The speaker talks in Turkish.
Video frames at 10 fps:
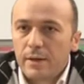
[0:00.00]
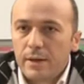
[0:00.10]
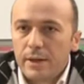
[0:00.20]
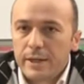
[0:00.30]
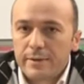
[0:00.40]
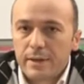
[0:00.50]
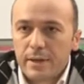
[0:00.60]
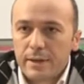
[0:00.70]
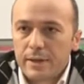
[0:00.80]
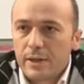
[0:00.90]
e,
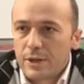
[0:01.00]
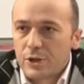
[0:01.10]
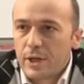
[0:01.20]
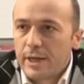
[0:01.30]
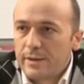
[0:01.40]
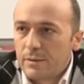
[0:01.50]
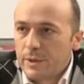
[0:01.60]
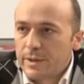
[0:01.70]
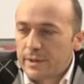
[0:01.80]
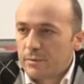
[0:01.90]
iktidardan alaşağı
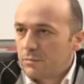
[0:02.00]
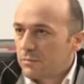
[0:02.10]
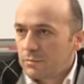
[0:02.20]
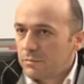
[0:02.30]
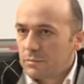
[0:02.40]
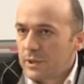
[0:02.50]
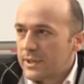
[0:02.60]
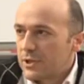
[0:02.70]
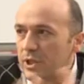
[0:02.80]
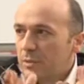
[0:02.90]
edilmesi.
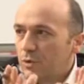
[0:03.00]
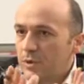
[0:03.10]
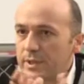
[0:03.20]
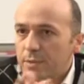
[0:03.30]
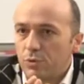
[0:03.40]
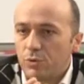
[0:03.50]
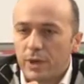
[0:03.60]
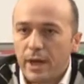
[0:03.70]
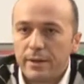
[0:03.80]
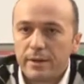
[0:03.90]
Kısaca demokrasi budur.
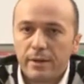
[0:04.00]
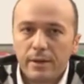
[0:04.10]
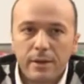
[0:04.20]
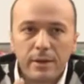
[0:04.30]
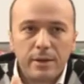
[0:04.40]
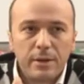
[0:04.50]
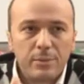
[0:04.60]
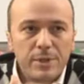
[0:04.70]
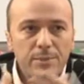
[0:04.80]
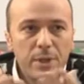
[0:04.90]
Yani
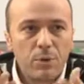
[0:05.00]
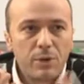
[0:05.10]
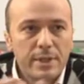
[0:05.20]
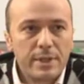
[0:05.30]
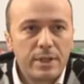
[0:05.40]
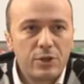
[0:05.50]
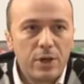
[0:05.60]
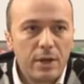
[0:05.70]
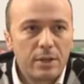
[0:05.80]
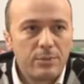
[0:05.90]
e, bizim demokrasi
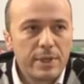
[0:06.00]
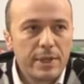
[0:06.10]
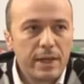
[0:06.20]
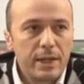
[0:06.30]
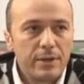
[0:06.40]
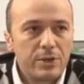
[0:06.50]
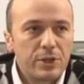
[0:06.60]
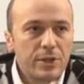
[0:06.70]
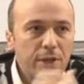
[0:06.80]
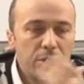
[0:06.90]
deyince aklımıza gelen
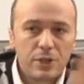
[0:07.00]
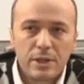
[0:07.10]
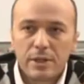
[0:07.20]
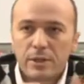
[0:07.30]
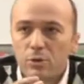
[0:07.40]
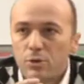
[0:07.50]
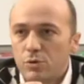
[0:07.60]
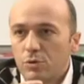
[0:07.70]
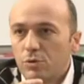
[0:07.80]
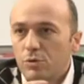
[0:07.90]
işte eşitlik,
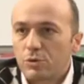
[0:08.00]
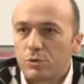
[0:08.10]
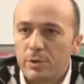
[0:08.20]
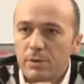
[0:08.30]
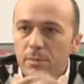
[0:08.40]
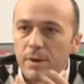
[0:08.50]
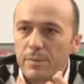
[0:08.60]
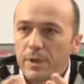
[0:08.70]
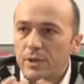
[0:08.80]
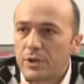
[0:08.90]
özgürlük,
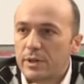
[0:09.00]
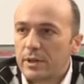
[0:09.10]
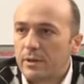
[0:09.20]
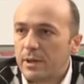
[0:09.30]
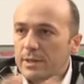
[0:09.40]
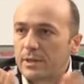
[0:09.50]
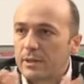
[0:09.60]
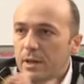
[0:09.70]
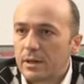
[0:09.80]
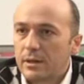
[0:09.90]
bilmem ne işte
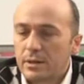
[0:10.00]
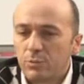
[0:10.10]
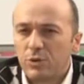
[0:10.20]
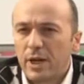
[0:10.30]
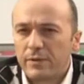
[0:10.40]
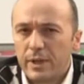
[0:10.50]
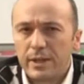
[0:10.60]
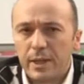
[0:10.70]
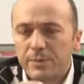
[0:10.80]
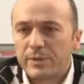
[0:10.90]
azınlık hakları bunlar
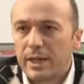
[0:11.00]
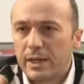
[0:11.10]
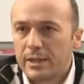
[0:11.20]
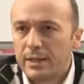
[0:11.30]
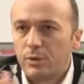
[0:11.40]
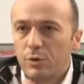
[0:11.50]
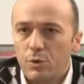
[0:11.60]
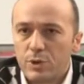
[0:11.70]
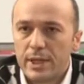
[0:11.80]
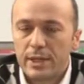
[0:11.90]
falan hep tali
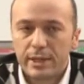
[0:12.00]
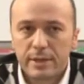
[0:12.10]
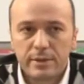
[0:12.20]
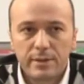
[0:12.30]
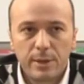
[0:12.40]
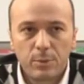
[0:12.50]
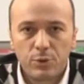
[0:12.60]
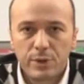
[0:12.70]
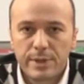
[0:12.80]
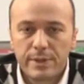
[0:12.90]
özellikleridir
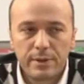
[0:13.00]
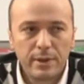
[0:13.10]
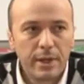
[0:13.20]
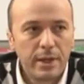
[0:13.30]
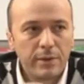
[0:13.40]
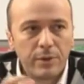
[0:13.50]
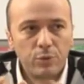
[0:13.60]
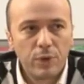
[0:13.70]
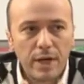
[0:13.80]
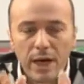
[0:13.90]
demokrasinin
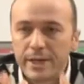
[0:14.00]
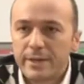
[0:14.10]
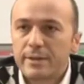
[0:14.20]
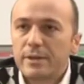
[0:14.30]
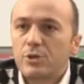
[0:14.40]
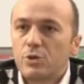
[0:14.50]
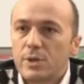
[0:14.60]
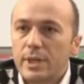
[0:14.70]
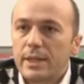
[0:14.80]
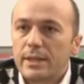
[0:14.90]
ve bunlar ayırt edici
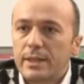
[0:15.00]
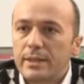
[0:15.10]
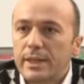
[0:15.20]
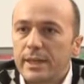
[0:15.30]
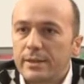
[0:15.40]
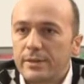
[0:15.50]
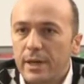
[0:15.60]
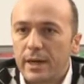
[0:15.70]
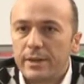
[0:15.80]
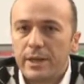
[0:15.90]
özellikleri değildir.
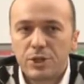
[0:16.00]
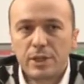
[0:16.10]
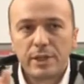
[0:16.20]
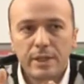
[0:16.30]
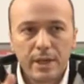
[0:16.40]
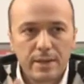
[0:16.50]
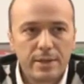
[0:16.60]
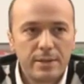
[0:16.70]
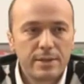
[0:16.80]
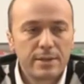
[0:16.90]
Yani eşitlik
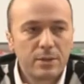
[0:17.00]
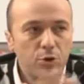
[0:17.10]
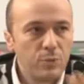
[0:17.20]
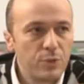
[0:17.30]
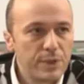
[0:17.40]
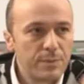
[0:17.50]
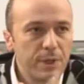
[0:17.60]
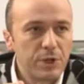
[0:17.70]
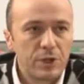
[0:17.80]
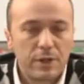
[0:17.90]
derseniz e, komünizm
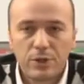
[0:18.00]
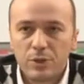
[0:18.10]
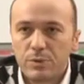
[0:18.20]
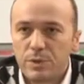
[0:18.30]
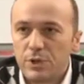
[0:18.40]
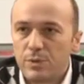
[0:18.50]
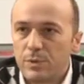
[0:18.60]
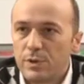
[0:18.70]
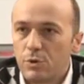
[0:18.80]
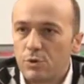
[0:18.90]
de eşitlikçi bir
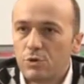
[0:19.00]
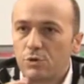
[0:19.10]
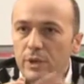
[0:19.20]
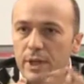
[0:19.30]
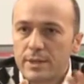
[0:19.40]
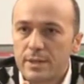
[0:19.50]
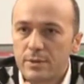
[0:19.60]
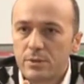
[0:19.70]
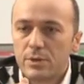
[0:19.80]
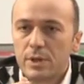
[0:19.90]
rejimdir, özgürlük
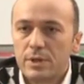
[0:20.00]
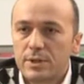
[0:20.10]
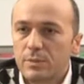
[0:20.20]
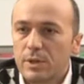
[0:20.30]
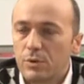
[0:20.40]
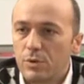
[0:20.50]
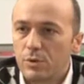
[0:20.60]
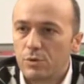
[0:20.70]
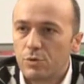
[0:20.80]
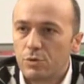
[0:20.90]
derseniz sosyalizm de e,
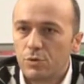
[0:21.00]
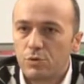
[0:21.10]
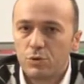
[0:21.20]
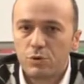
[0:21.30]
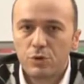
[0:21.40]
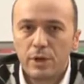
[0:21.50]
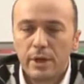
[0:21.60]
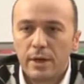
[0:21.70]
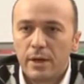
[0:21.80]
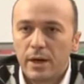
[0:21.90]
özgürlükçüdür.
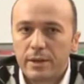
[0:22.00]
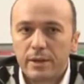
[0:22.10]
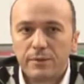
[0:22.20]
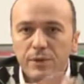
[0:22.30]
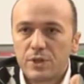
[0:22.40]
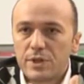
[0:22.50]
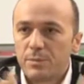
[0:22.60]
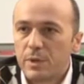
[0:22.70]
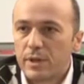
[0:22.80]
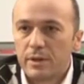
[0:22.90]
Hatta
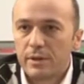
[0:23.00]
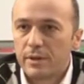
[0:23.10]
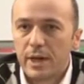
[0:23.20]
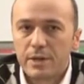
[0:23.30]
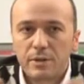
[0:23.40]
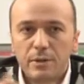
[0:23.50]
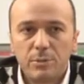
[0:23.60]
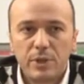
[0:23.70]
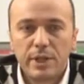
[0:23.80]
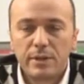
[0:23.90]
faşizm de e,
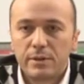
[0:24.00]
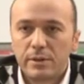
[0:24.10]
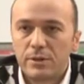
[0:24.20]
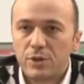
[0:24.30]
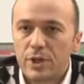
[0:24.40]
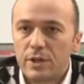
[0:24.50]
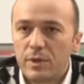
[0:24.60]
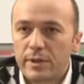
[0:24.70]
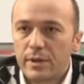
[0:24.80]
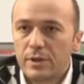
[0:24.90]
her bireyin, şeyin,
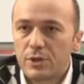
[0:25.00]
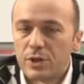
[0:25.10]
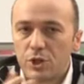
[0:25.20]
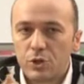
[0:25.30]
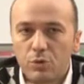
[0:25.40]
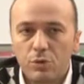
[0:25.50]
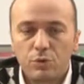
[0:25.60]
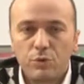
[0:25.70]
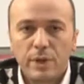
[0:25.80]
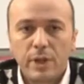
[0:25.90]
vatandaşın eşit
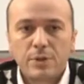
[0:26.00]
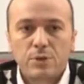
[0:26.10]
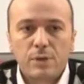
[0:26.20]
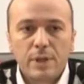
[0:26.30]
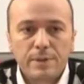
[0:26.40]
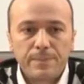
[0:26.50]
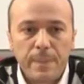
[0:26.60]
olduğunu falan söyler.